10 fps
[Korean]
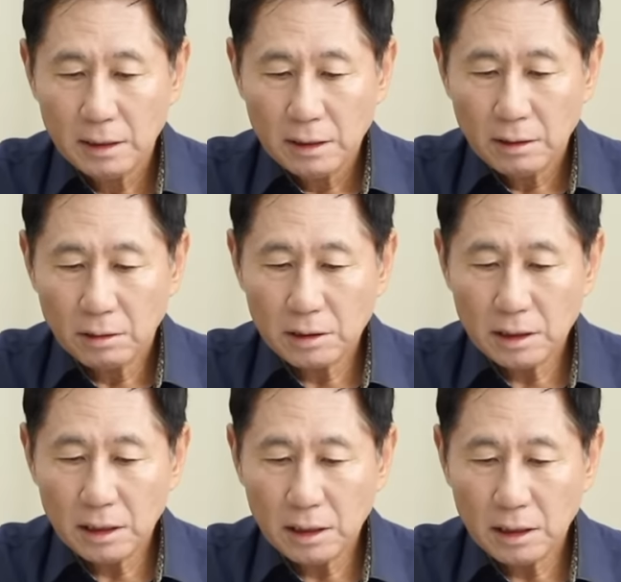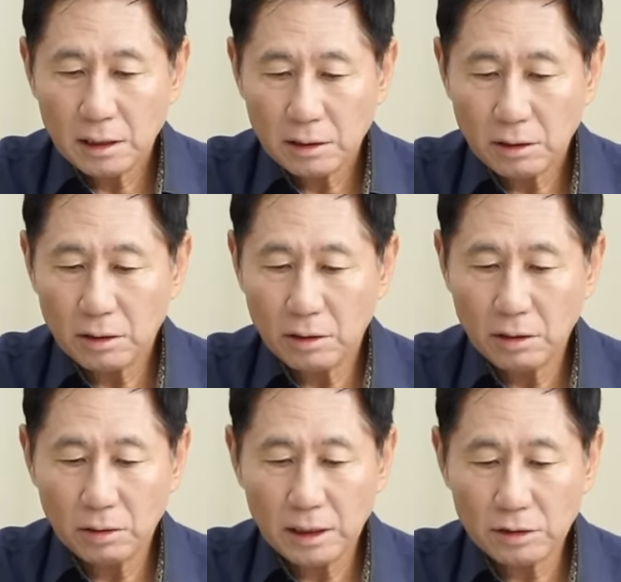어제 여러
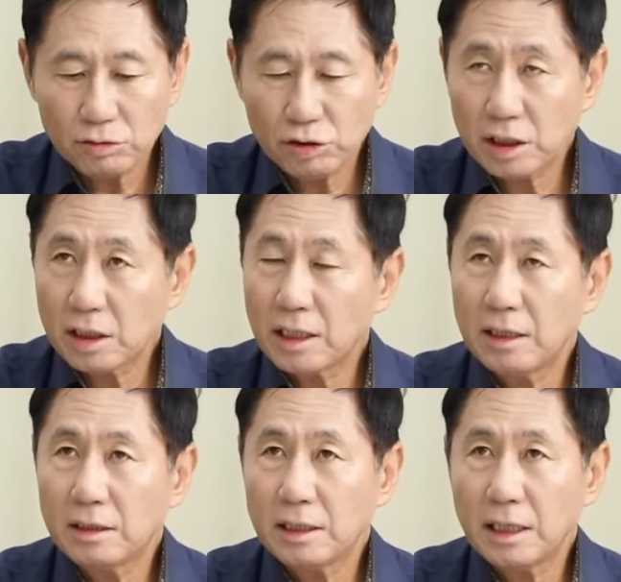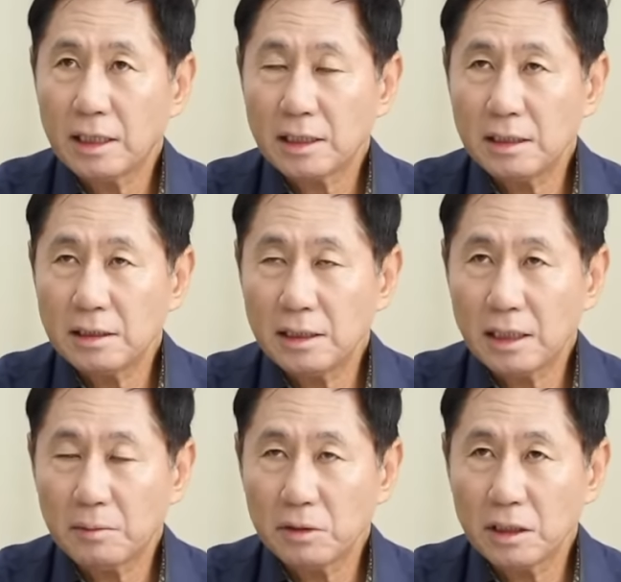언론에서 취재를 했는데 산지에
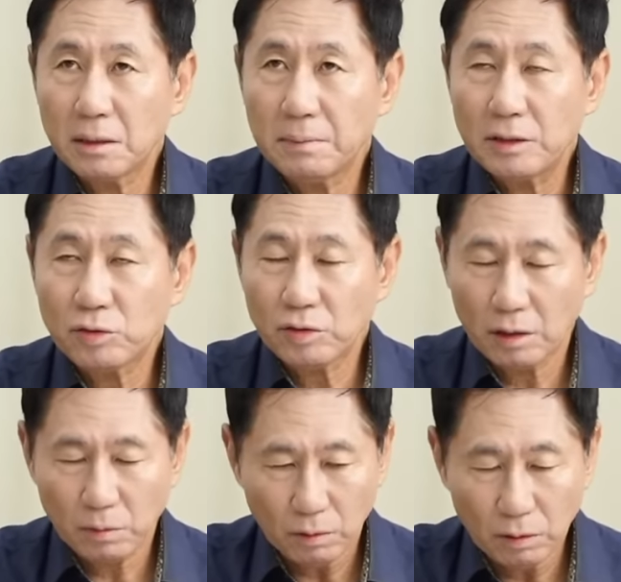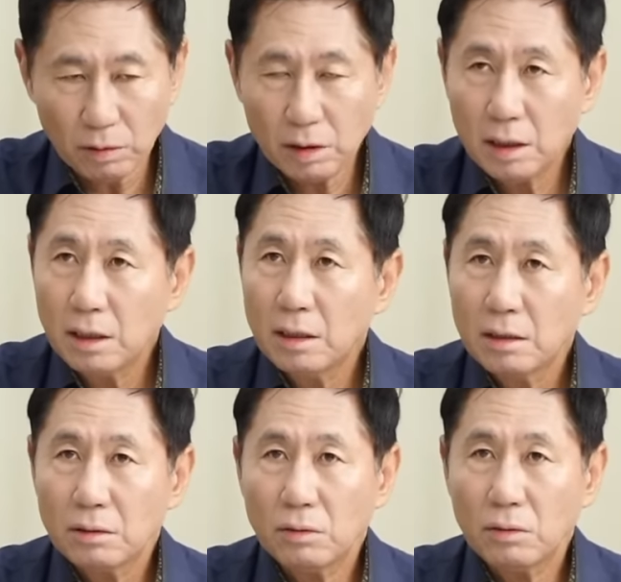가보니까 배추가 없고
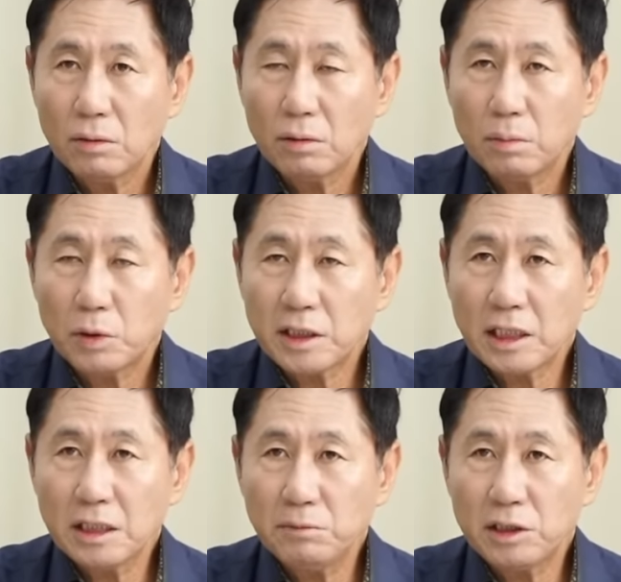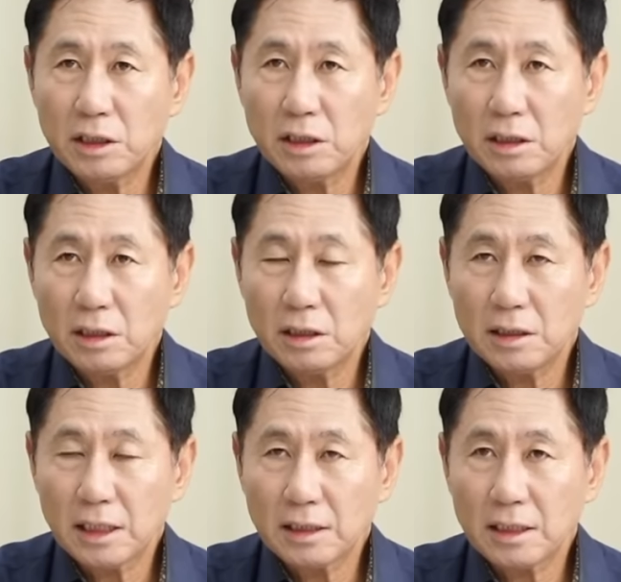또 포장김치를
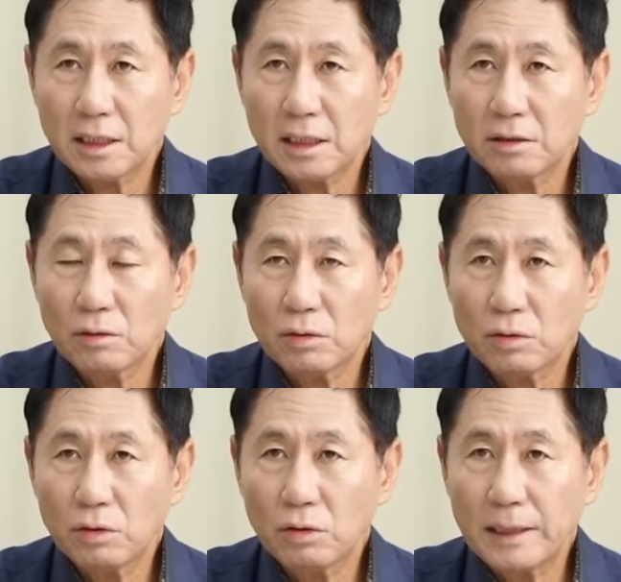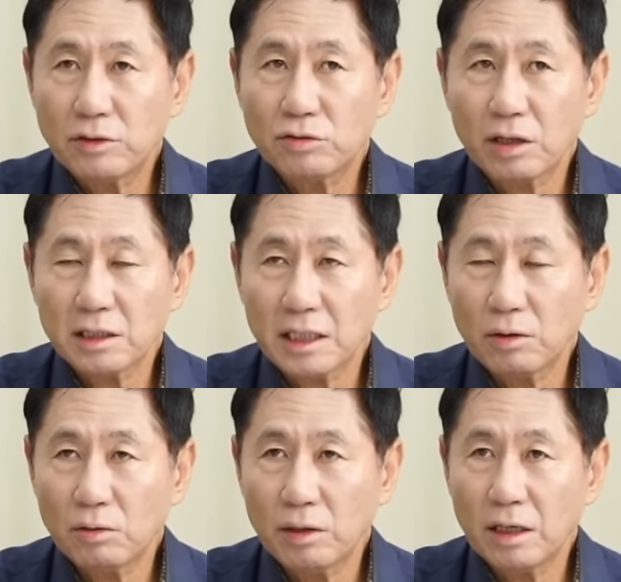생산하는 것도 배추가
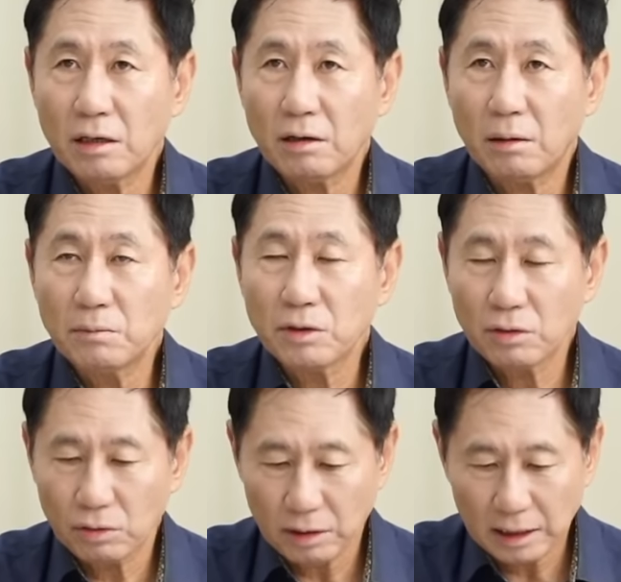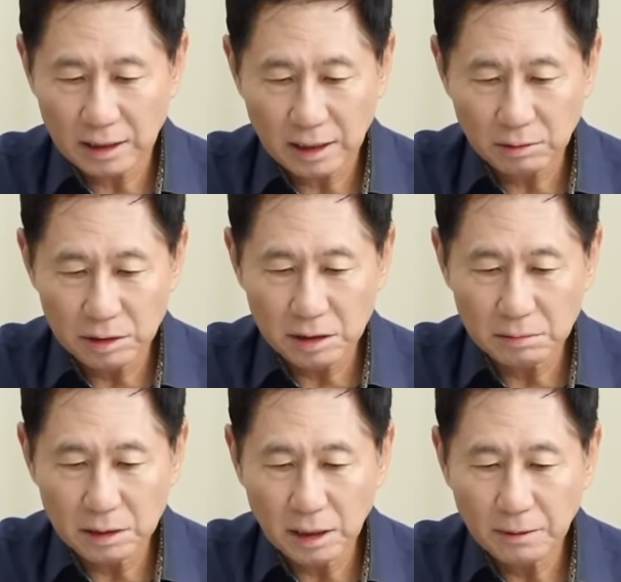창고에 없는 거로 나타나고
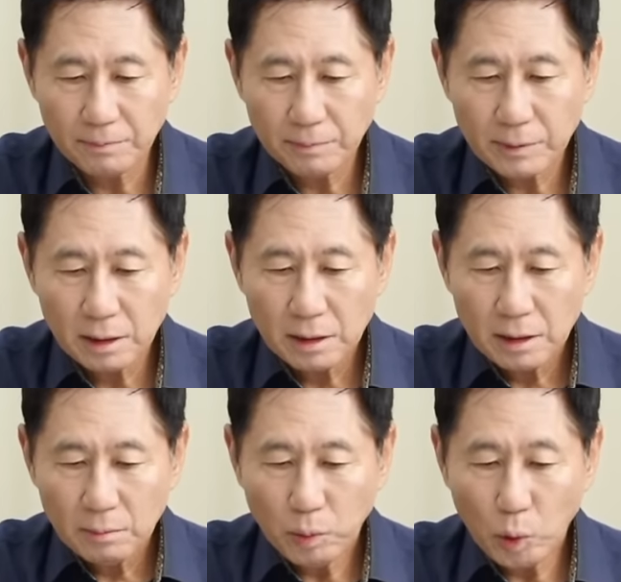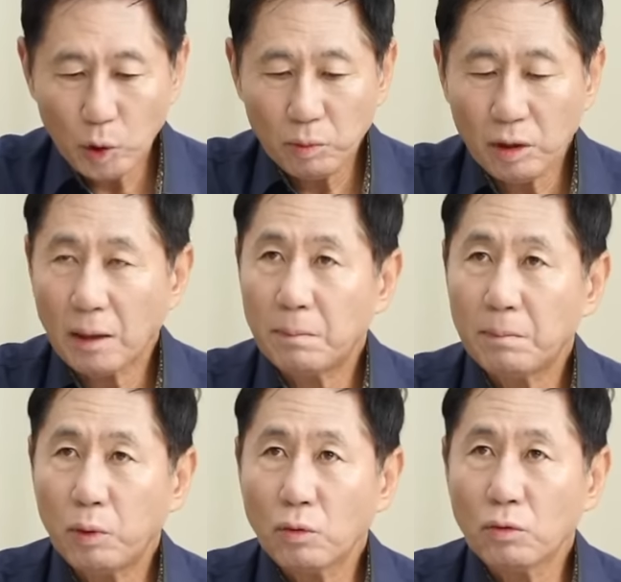있습니다. 폭염과
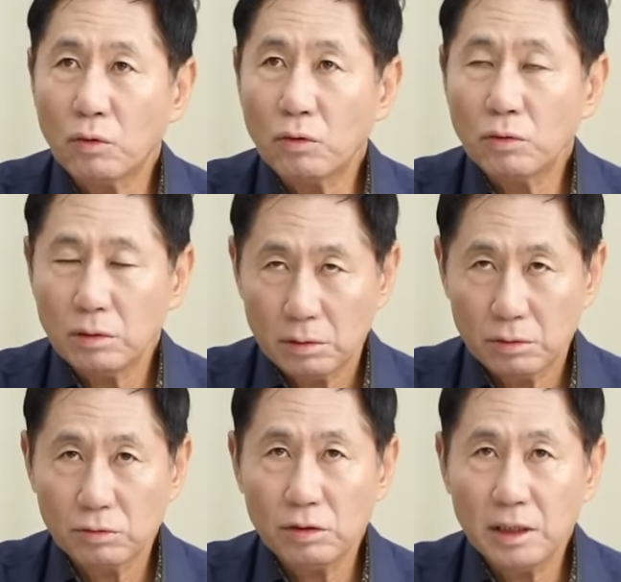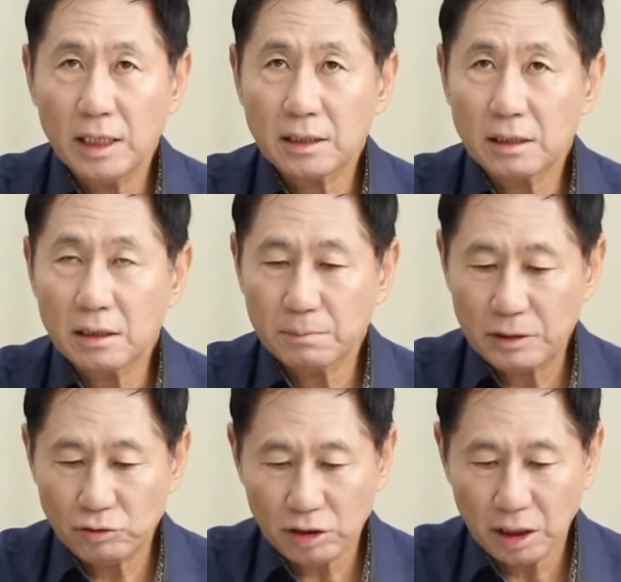폭우로 인해서
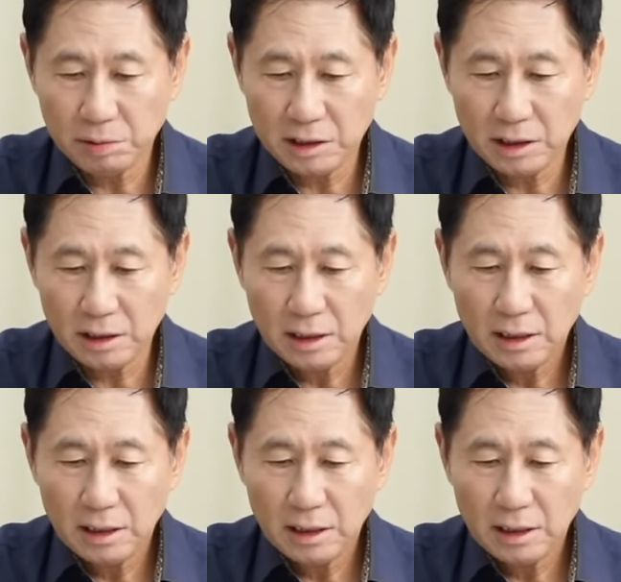배추값이